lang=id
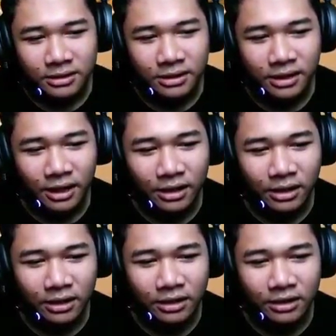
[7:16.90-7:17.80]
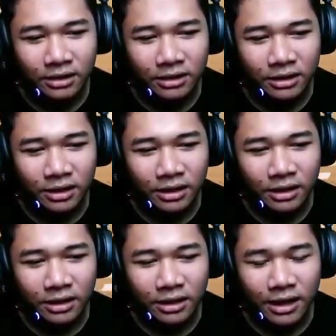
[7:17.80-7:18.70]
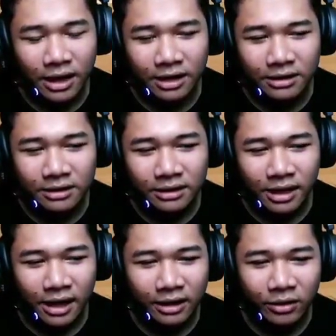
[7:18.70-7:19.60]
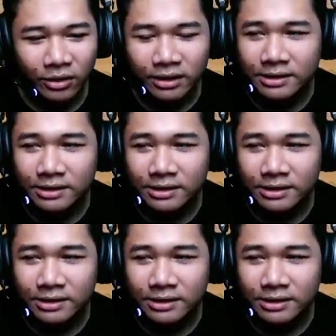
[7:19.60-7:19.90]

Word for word: dia ini uh, iconic